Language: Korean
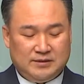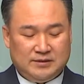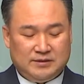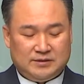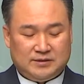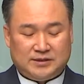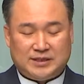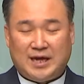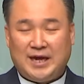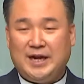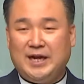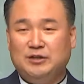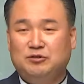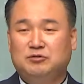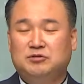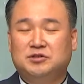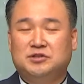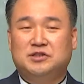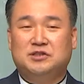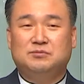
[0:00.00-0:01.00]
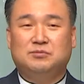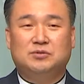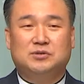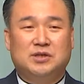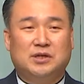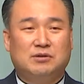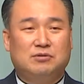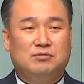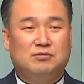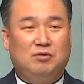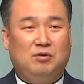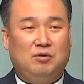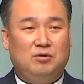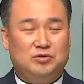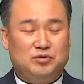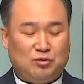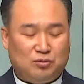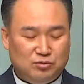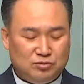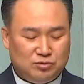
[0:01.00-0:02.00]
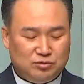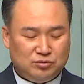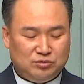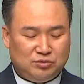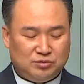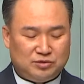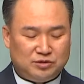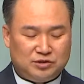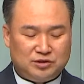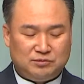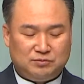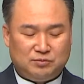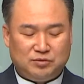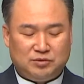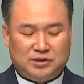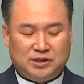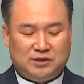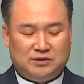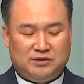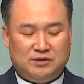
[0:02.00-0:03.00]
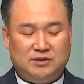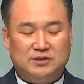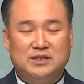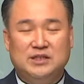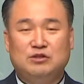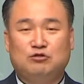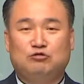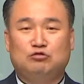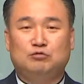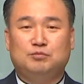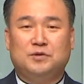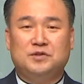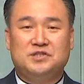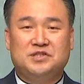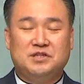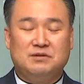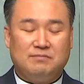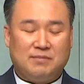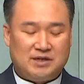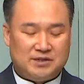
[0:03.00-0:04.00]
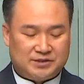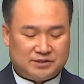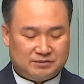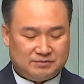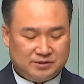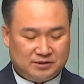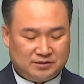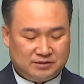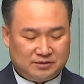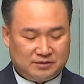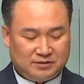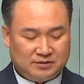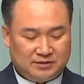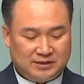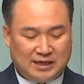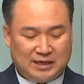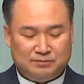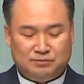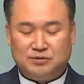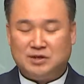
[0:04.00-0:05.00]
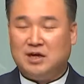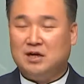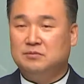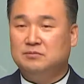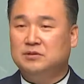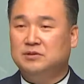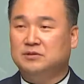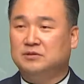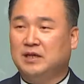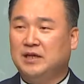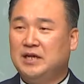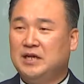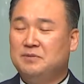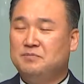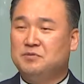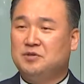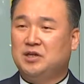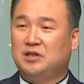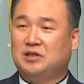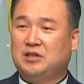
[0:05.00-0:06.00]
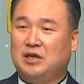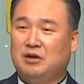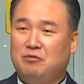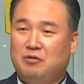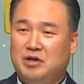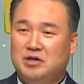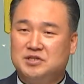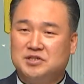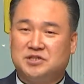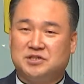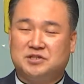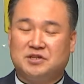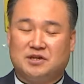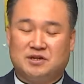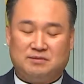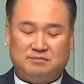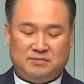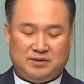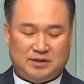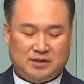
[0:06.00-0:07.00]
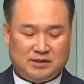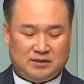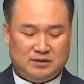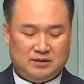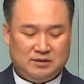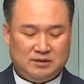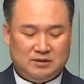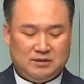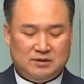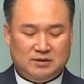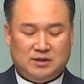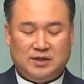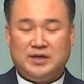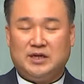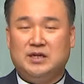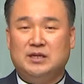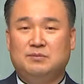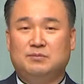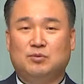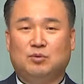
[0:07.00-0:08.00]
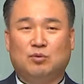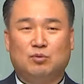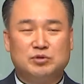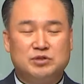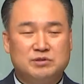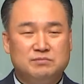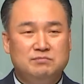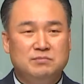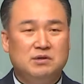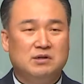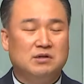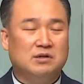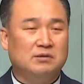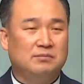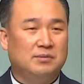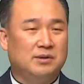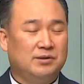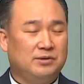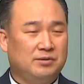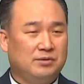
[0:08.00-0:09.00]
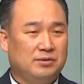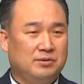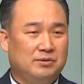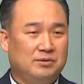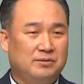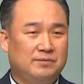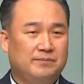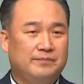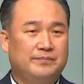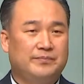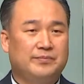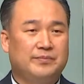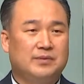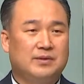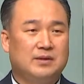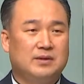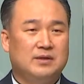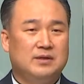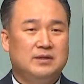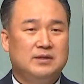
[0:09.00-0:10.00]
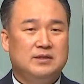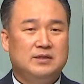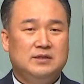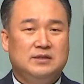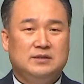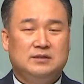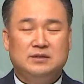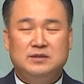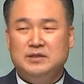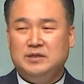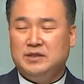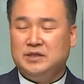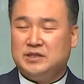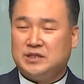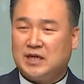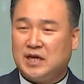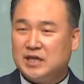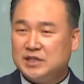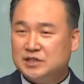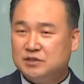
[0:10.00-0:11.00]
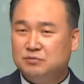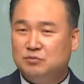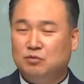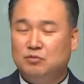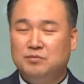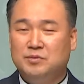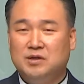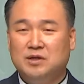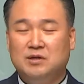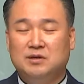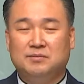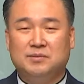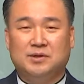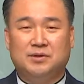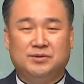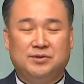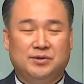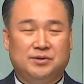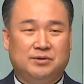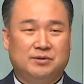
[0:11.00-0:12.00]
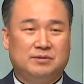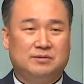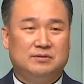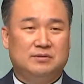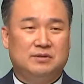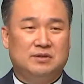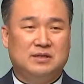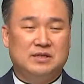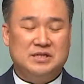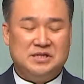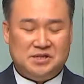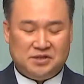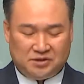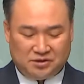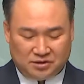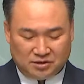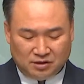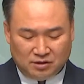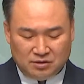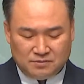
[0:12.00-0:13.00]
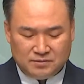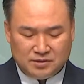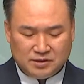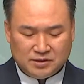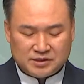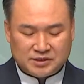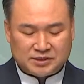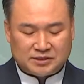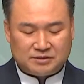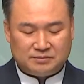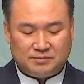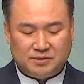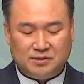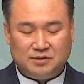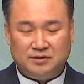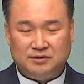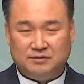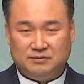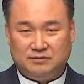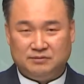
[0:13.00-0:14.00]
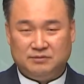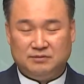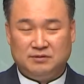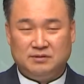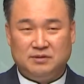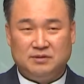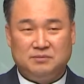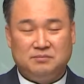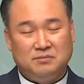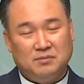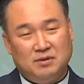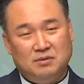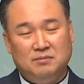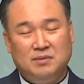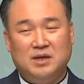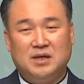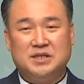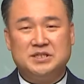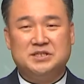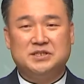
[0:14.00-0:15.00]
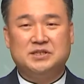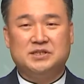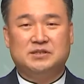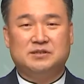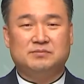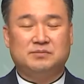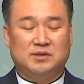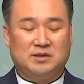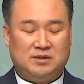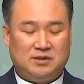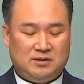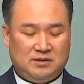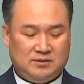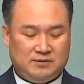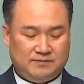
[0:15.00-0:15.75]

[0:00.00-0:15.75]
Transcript: 사라도 듣지 못했고 종들도 듣지 못했던 이 두 번째 말씀을 들었던 아브라함은 하나님께 대화를 시작합니다. 하나님 50명이면요. 의인이 45명이면요. 10명 있으면 멸망하시겠습니까?